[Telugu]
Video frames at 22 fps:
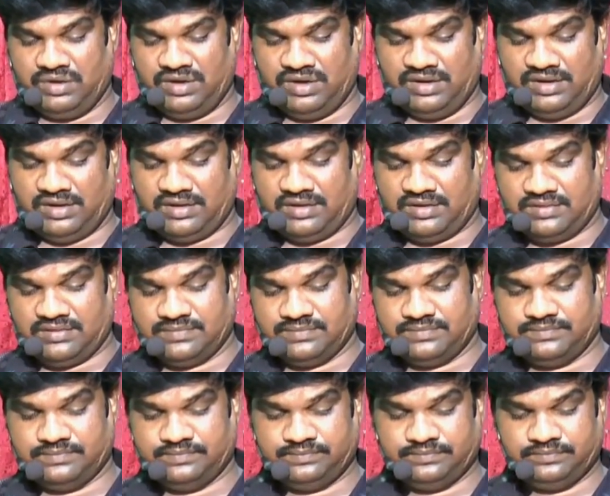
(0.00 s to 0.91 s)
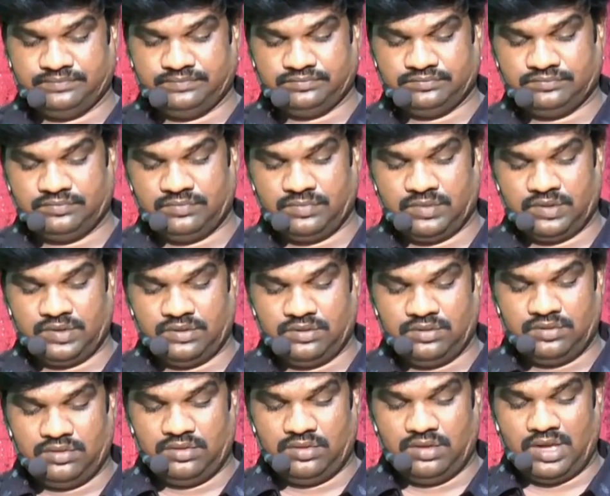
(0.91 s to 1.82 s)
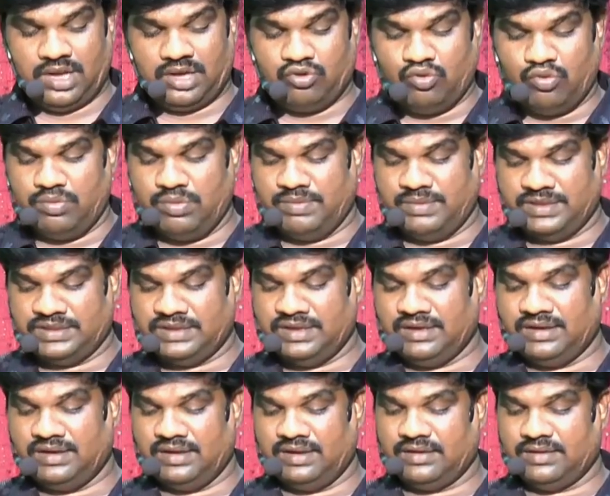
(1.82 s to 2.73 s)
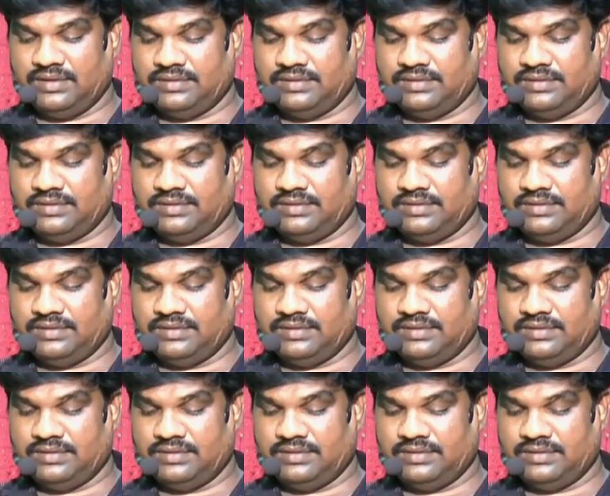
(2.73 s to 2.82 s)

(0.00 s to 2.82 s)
పిల్లరా యాకోబు పత్రిక